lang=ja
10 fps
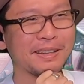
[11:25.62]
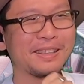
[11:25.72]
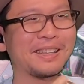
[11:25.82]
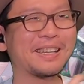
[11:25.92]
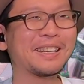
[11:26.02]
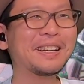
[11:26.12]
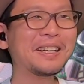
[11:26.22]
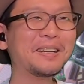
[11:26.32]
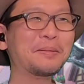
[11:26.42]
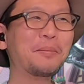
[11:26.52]
いや、
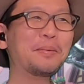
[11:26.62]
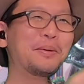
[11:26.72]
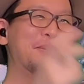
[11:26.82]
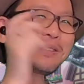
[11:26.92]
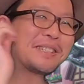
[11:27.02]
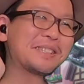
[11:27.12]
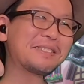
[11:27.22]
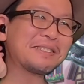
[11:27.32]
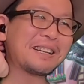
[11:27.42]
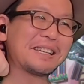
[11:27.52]
もう
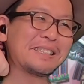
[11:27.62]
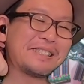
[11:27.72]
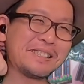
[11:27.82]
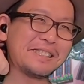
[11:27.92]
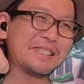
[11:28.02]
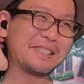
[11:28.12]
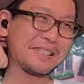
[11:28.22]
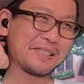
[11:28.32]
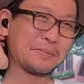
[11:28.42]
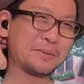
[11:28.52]
ポージングがいちい
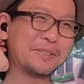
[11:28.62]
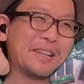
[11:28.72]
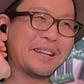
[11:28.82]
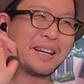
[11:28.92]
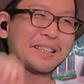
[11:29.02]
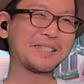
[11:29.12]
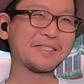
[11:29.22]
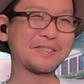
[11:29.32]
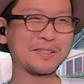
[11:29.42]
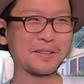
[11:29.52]
ち胸が
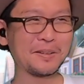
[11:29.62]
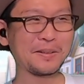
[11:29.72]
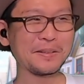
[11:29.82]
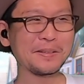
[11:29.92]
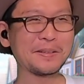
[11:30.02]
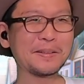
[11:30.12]
すごい。